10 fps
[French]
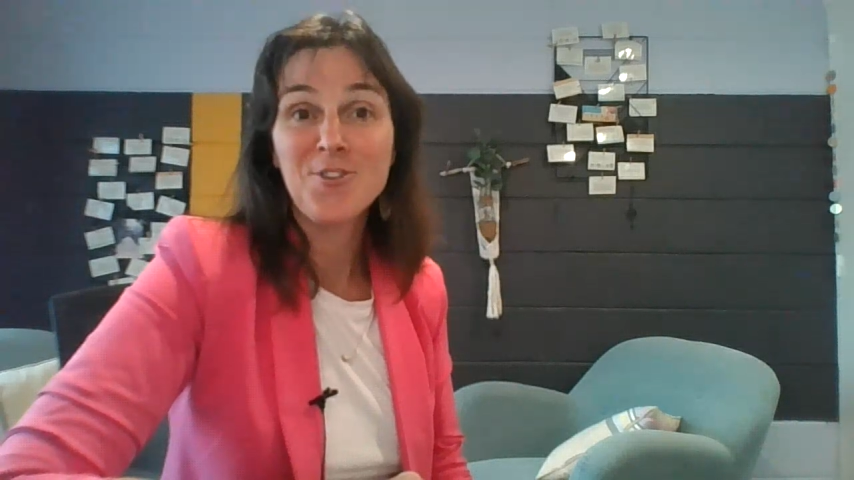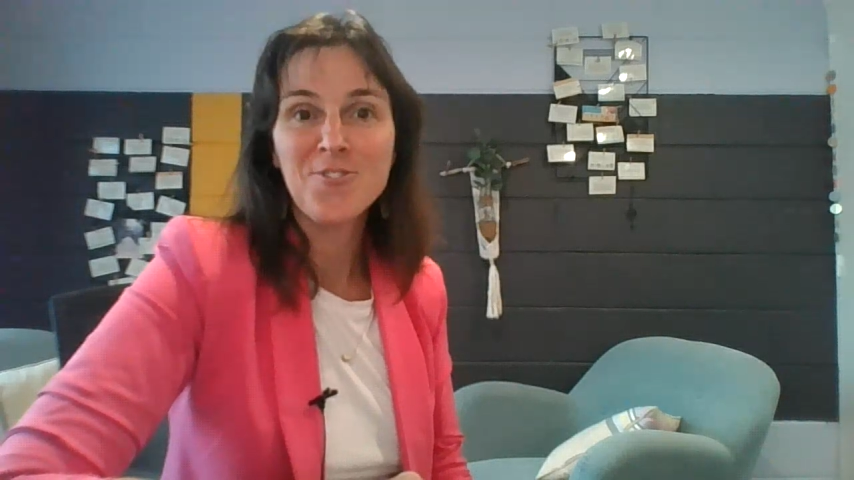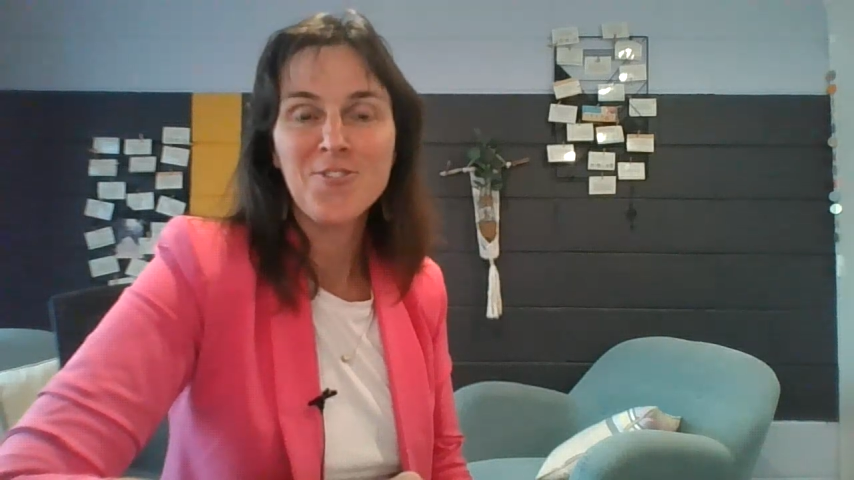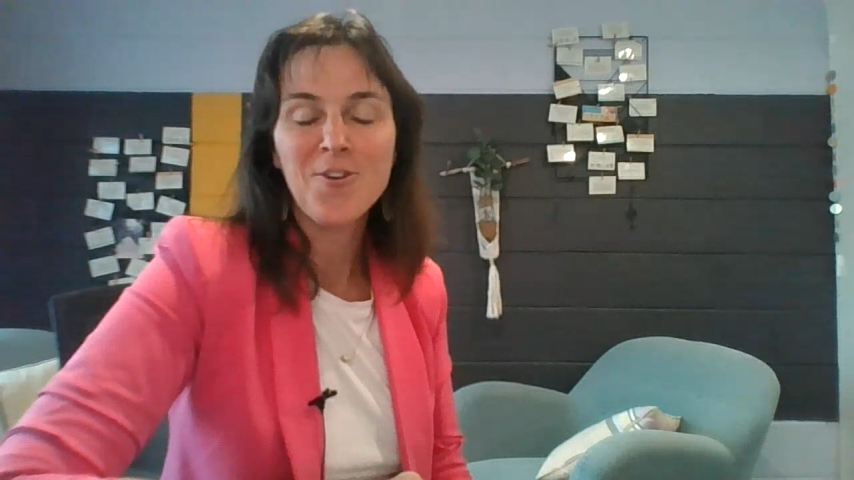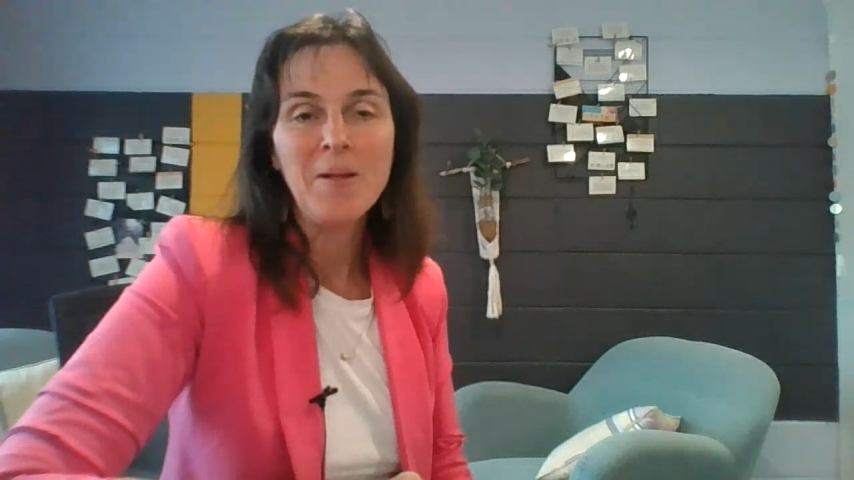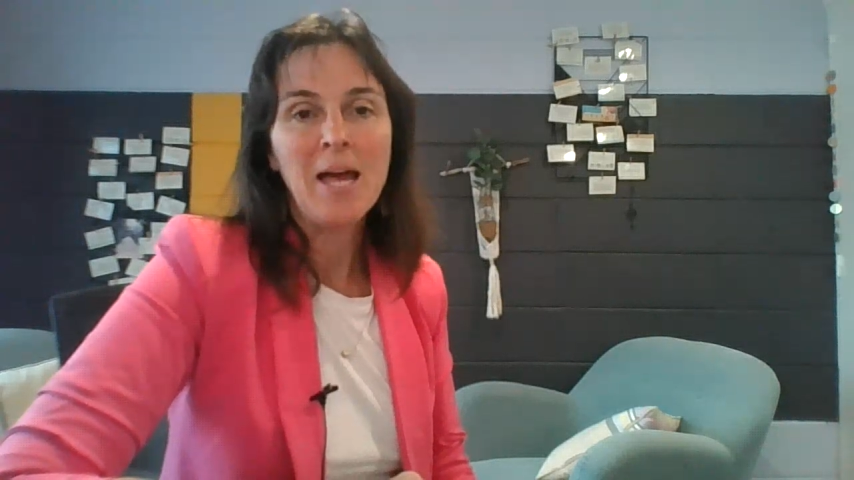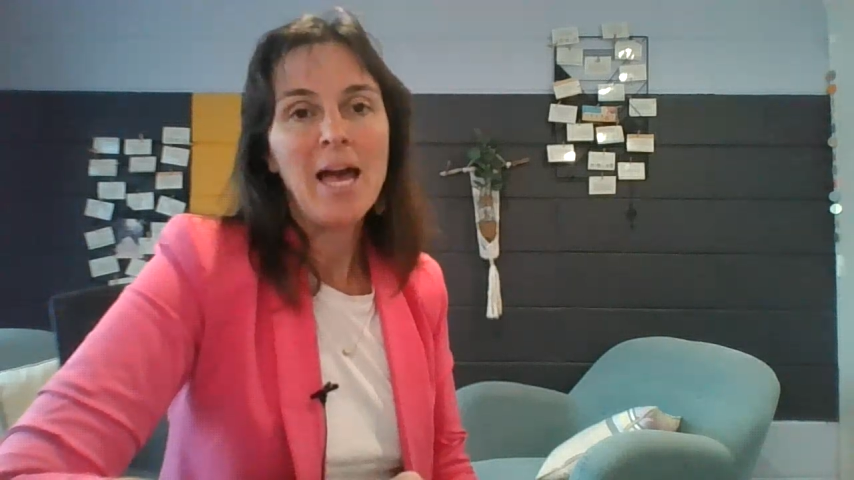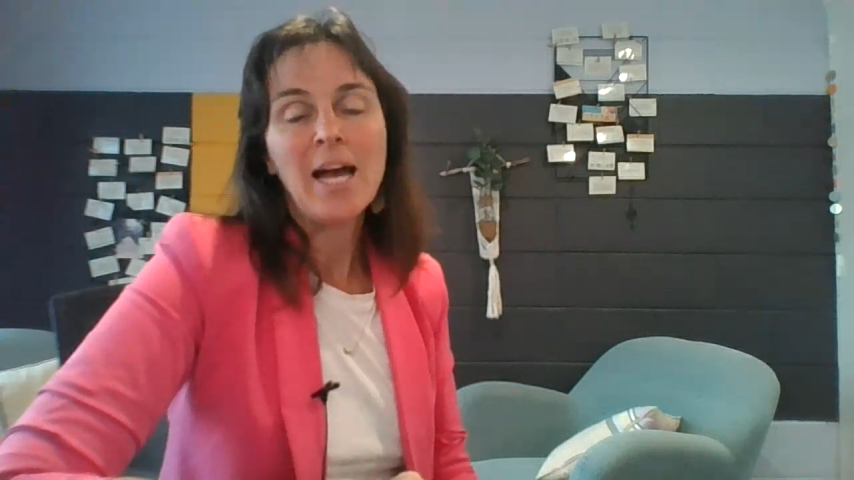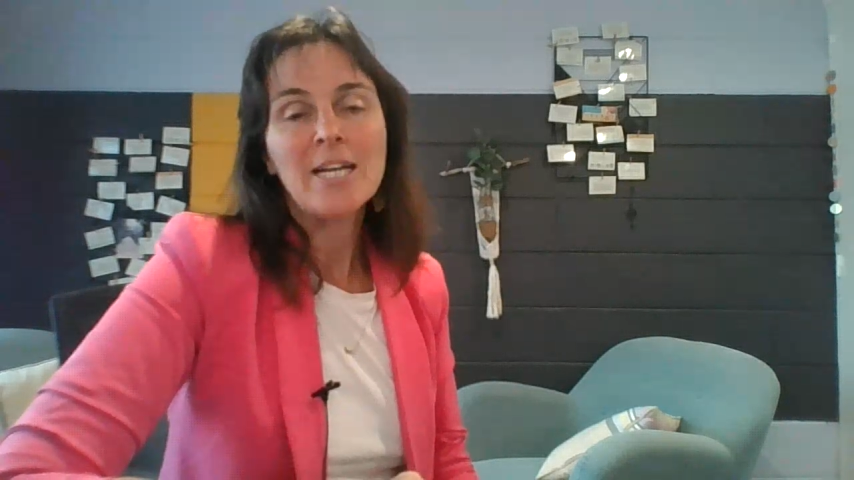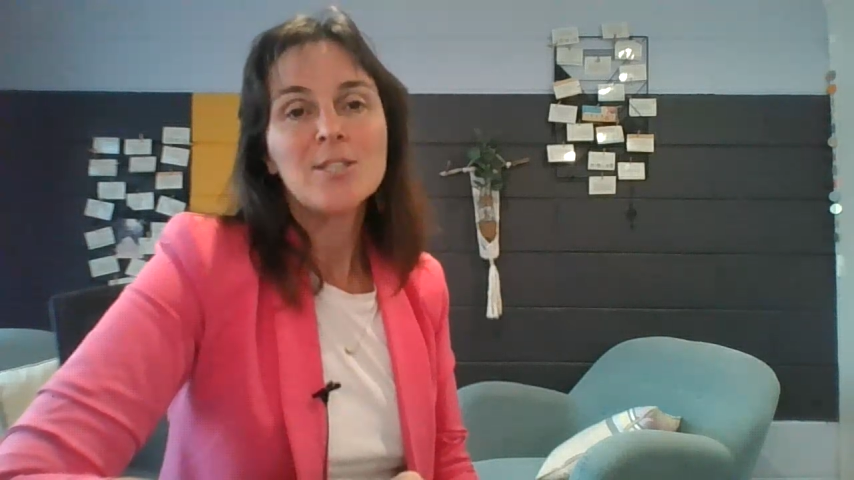enfants.
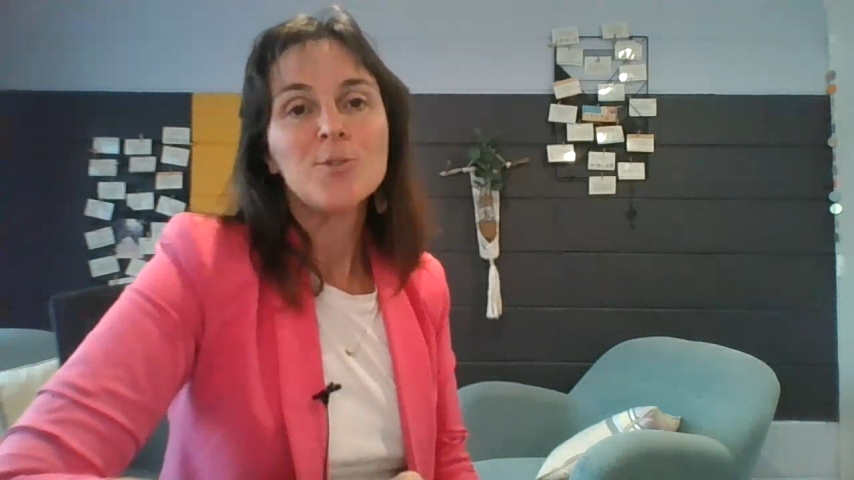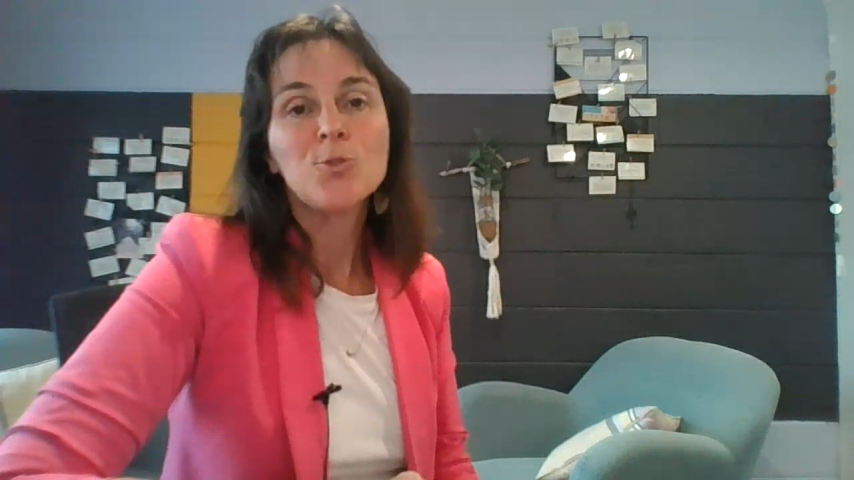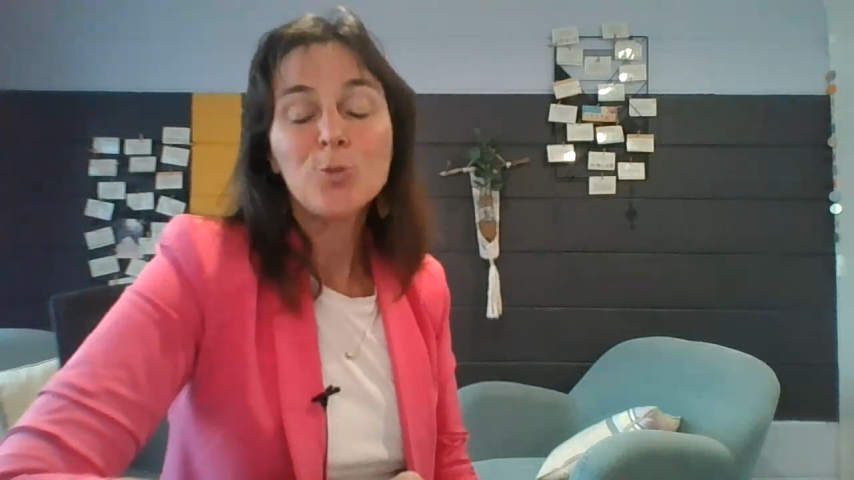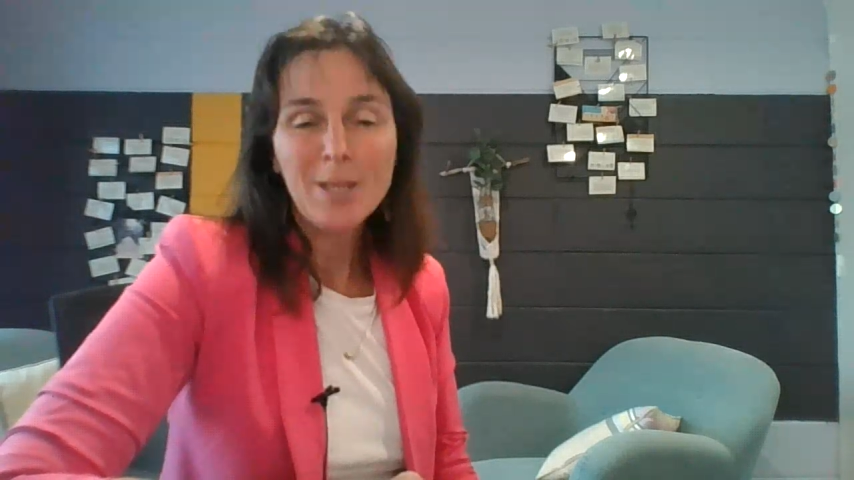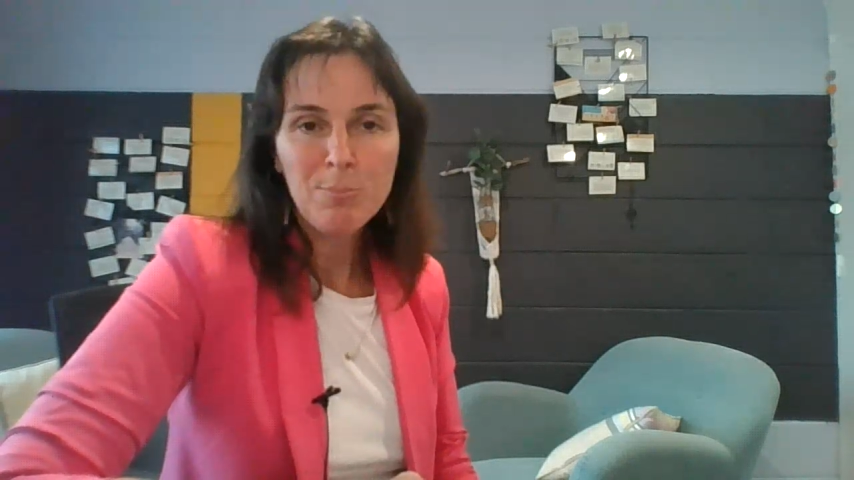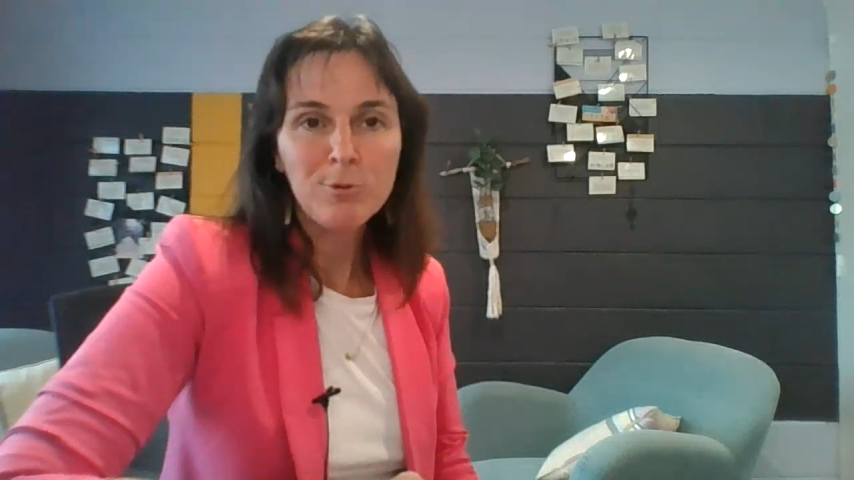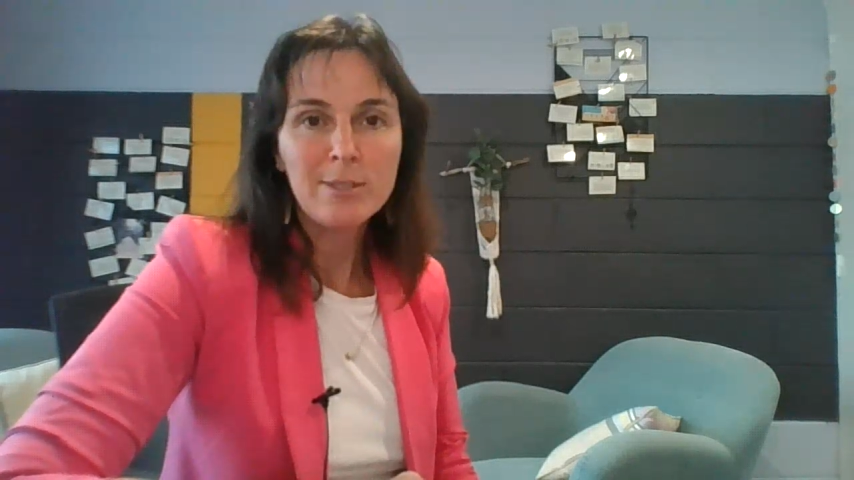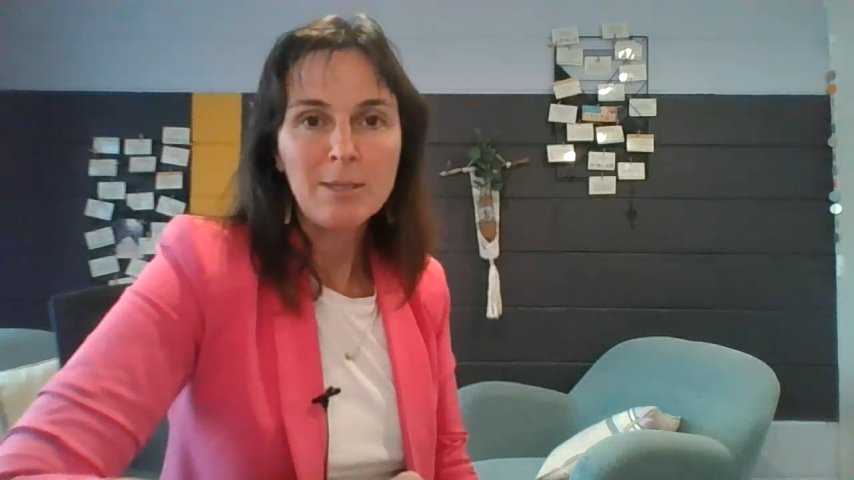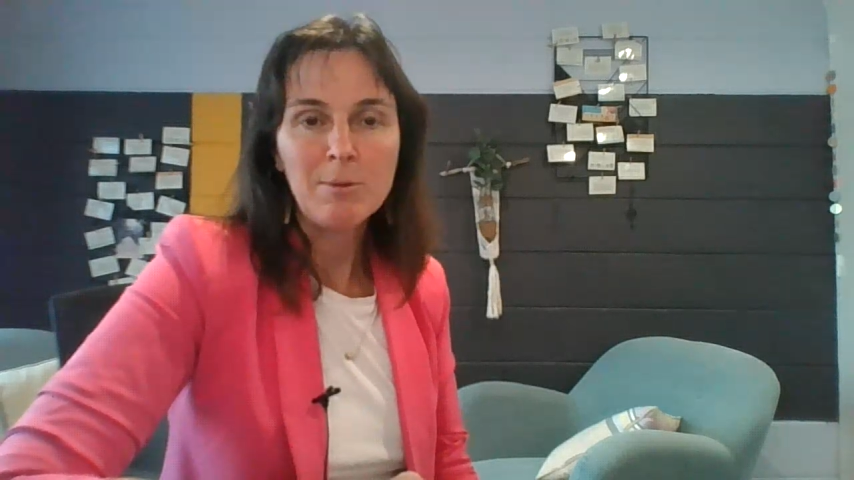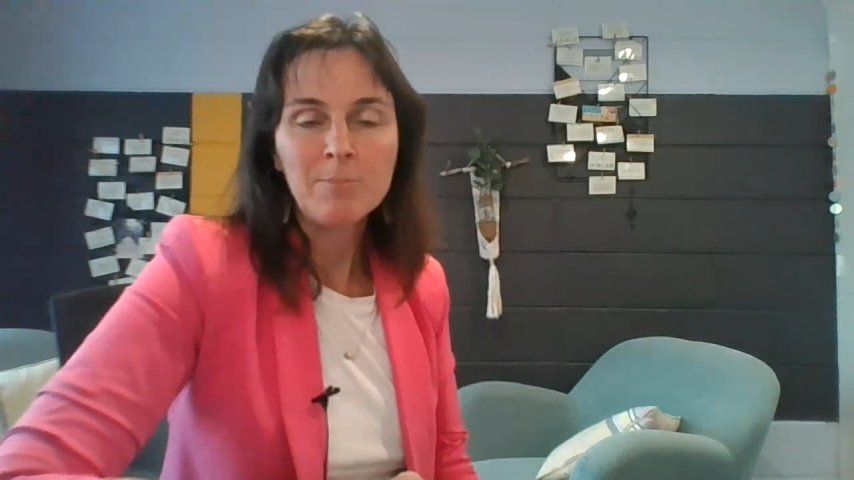Tout est
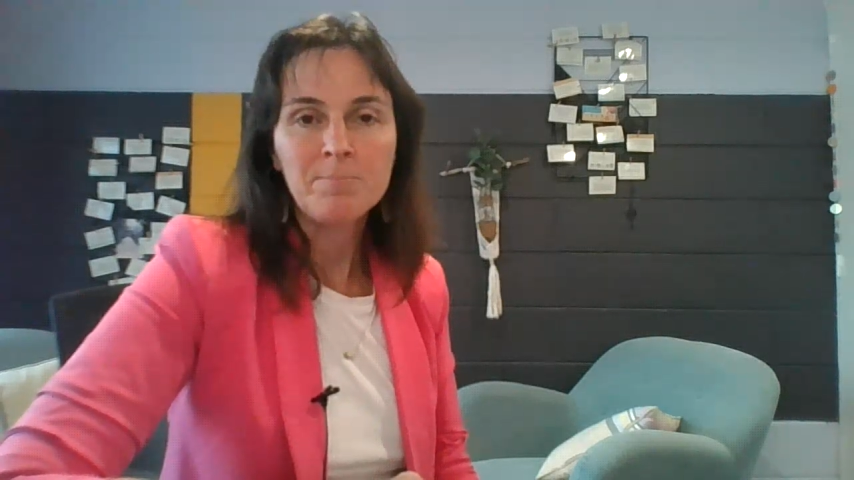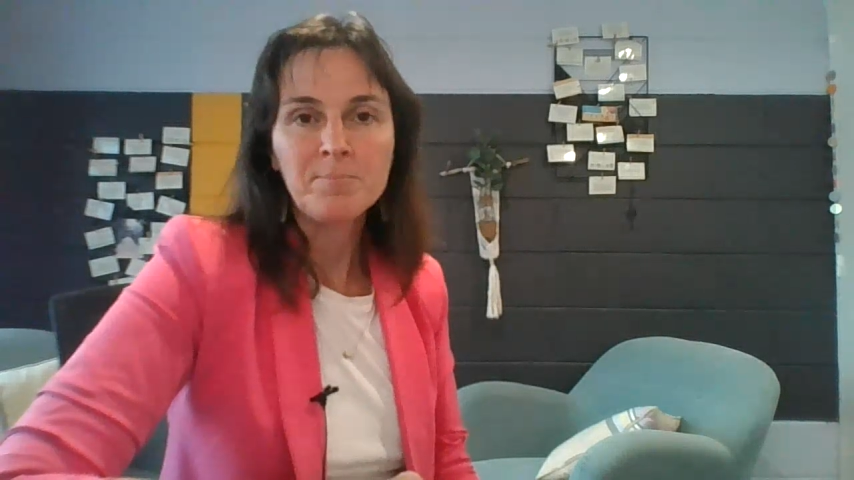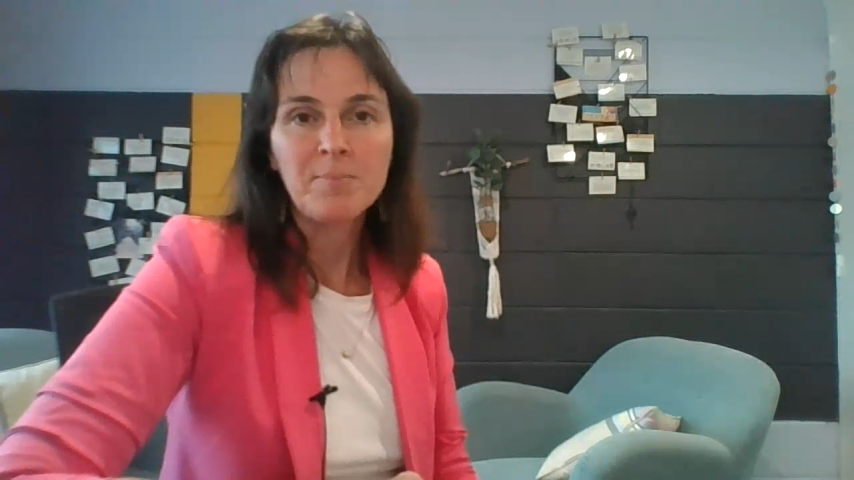possible.